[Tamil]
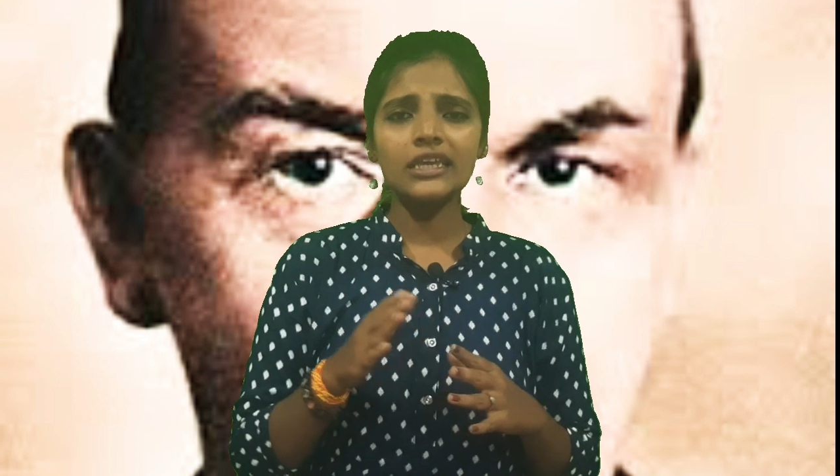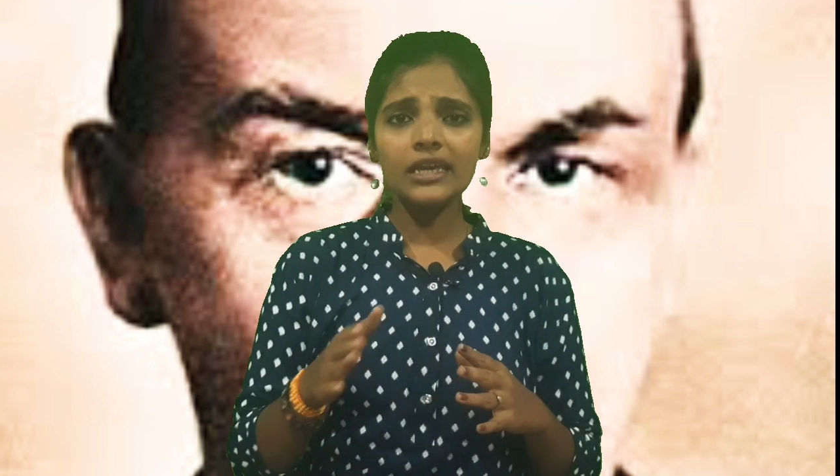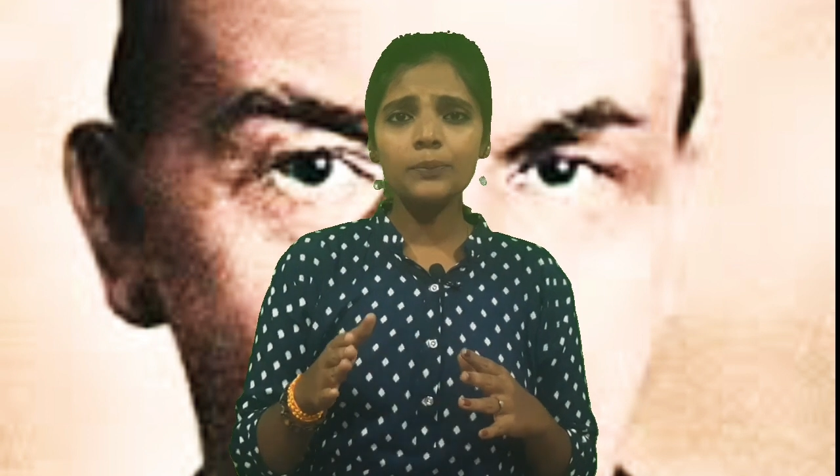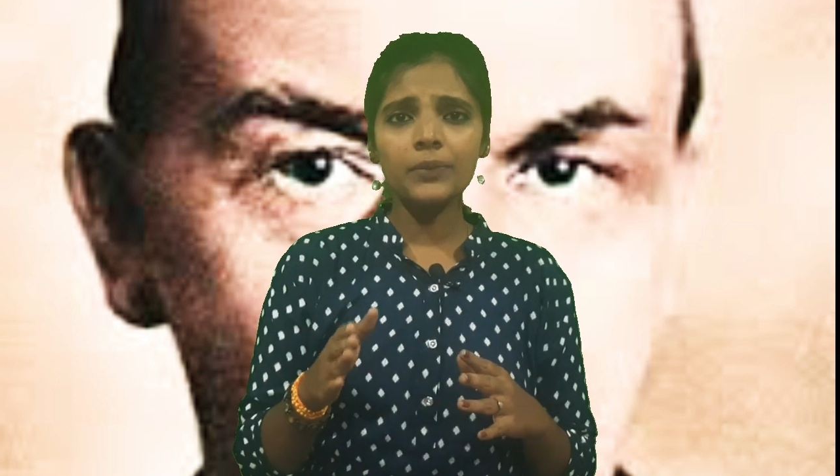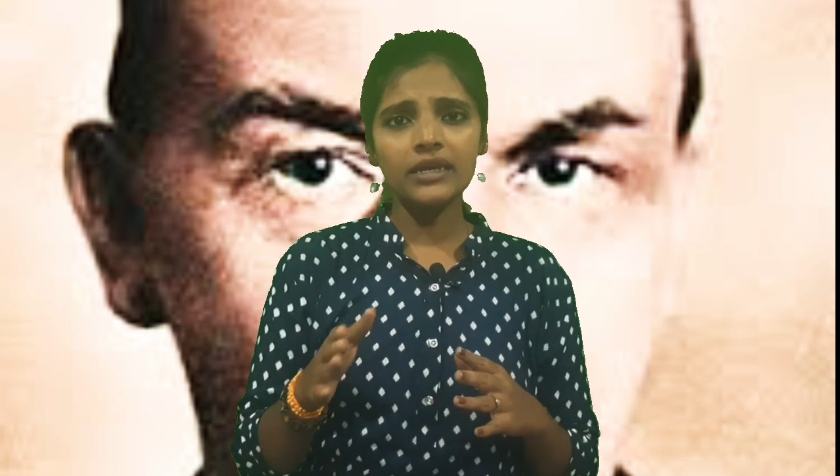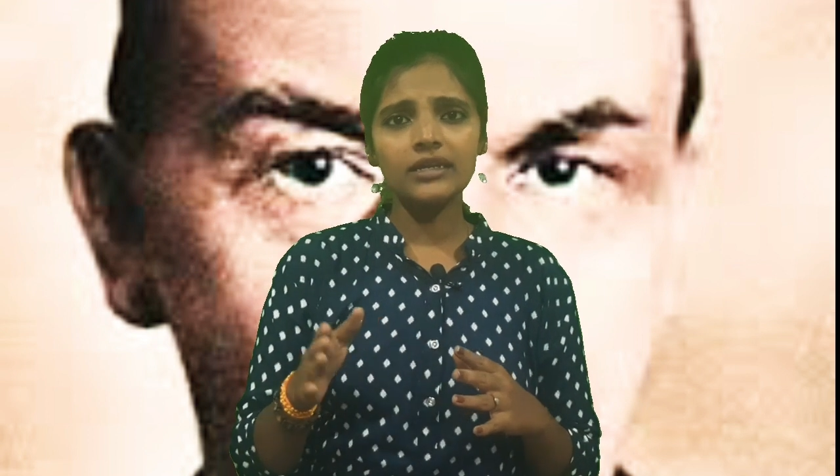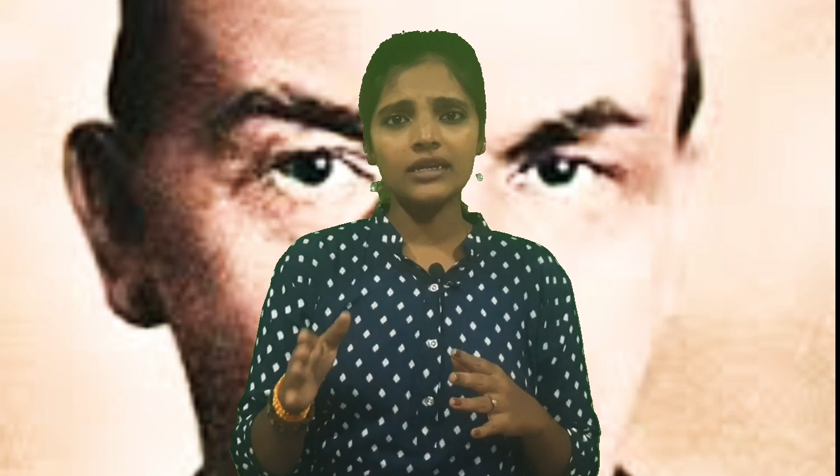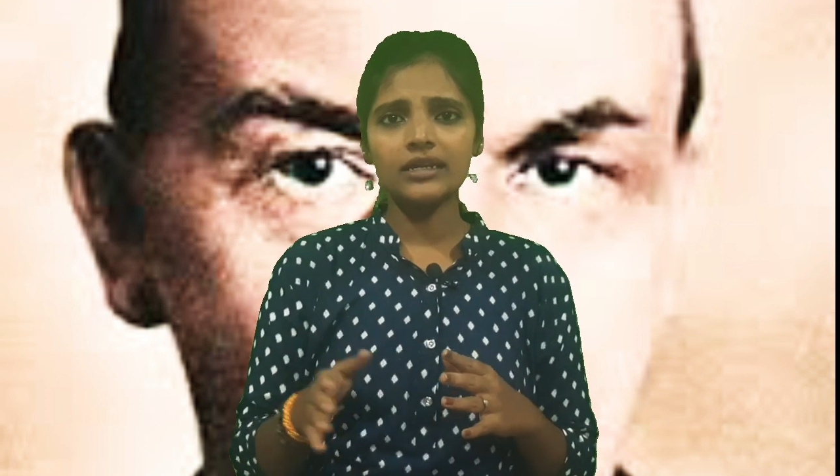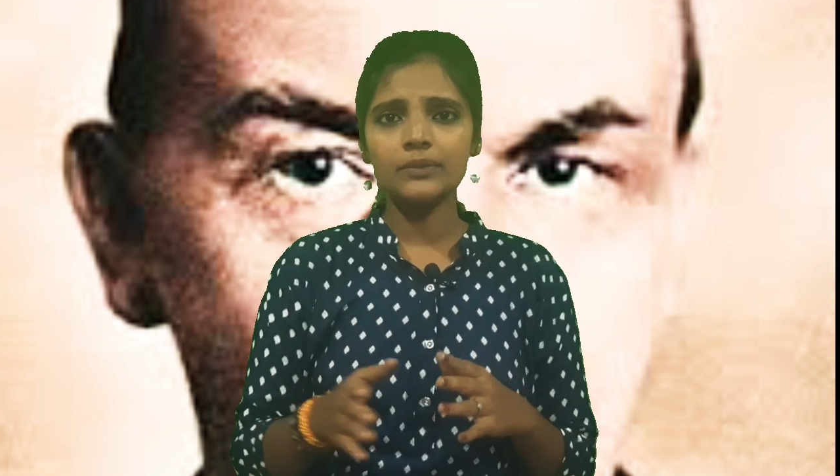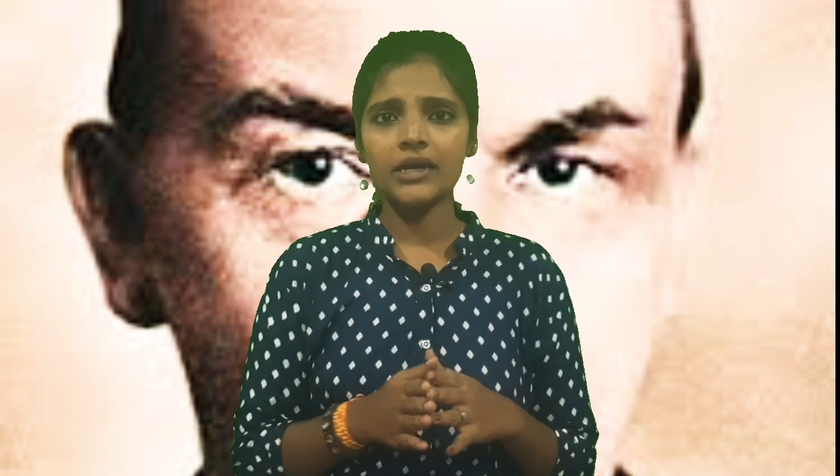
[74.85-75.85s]
இயற்பெயர்
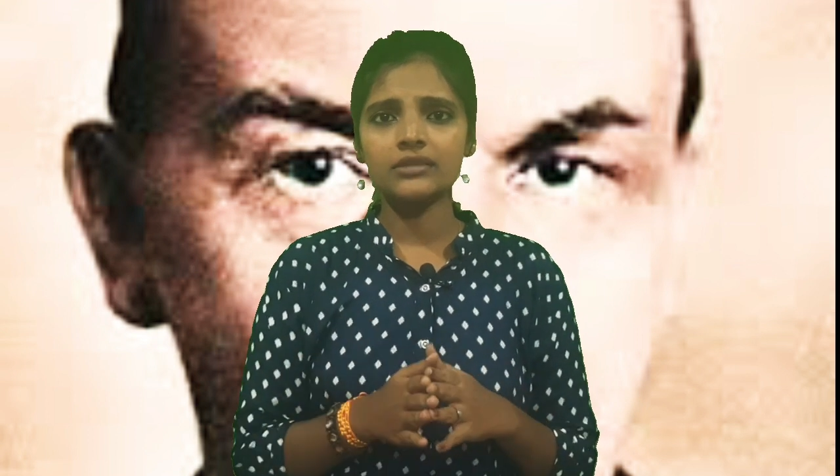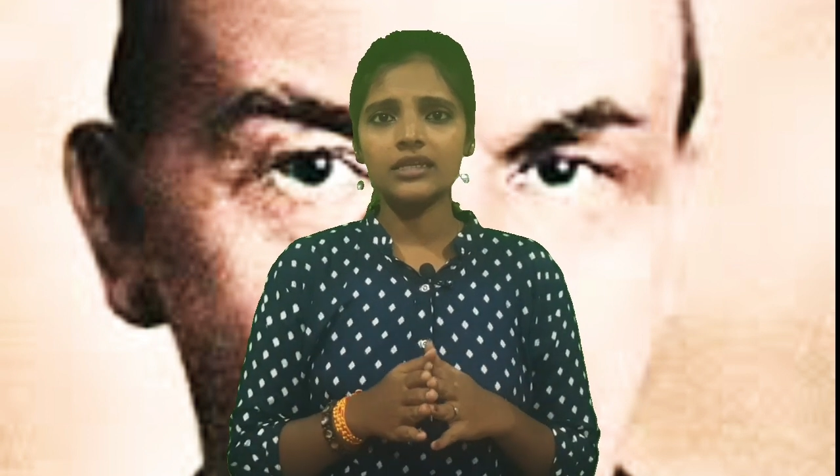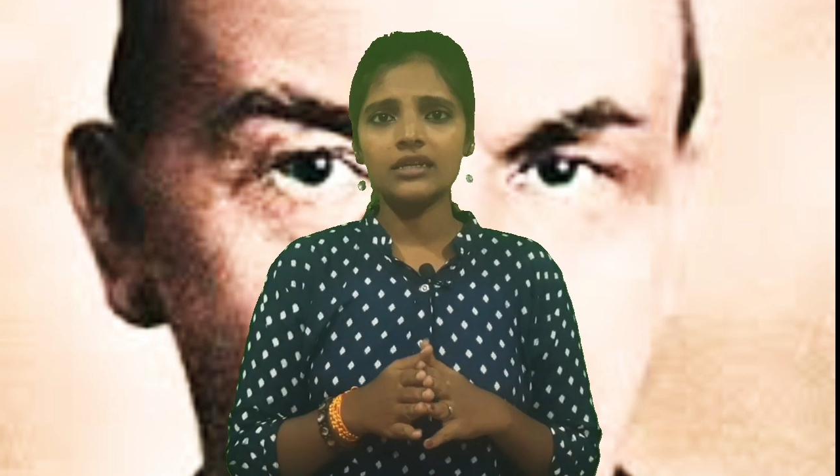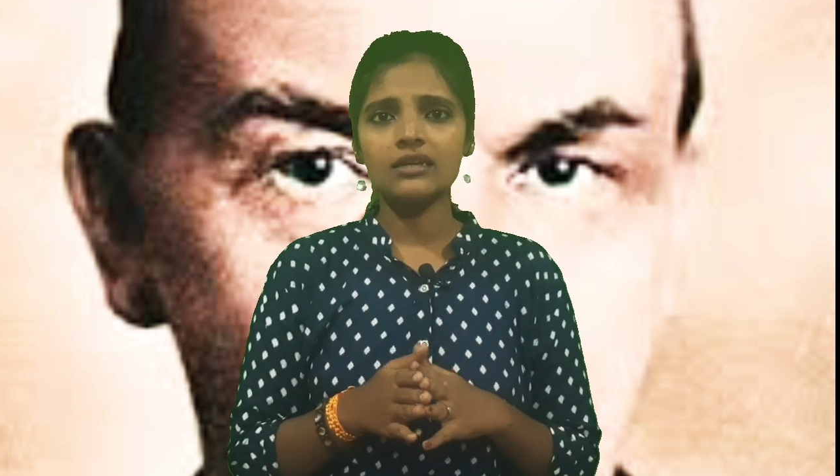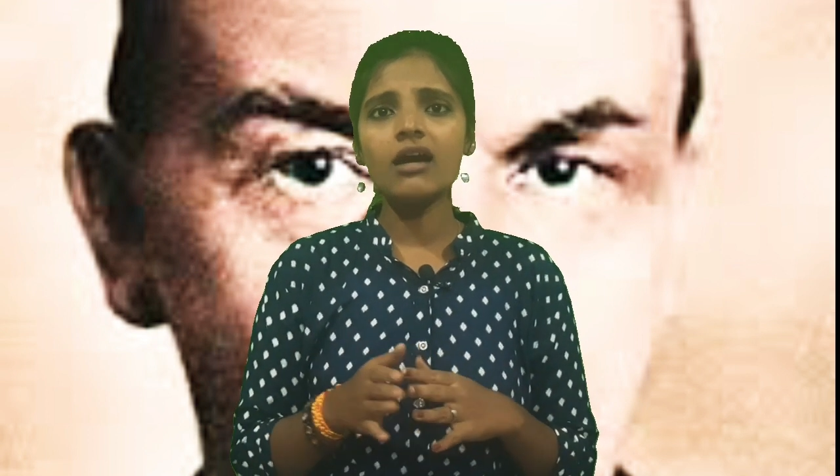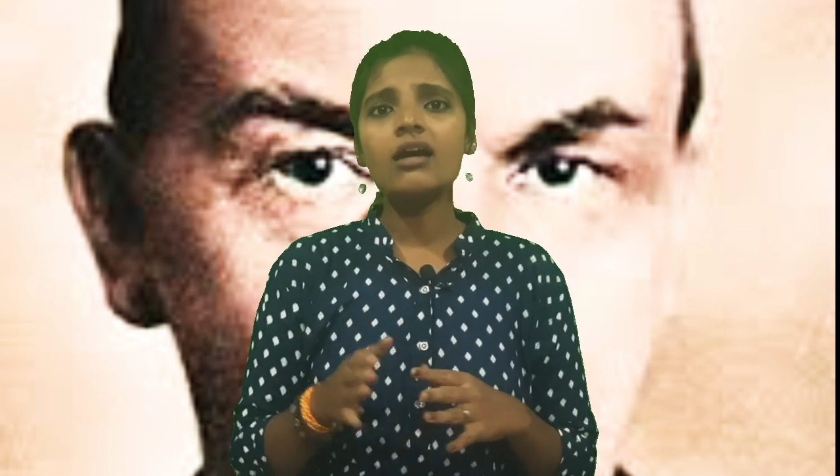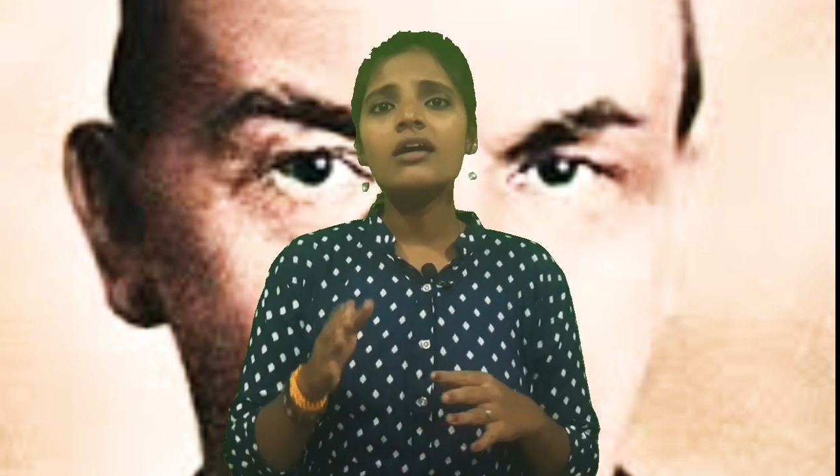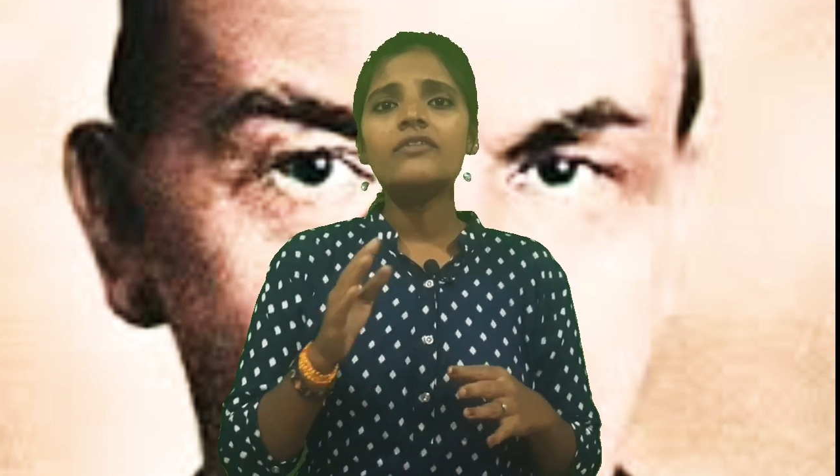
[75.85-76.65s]
என்னன்னு பார்த்தீங்கன்னா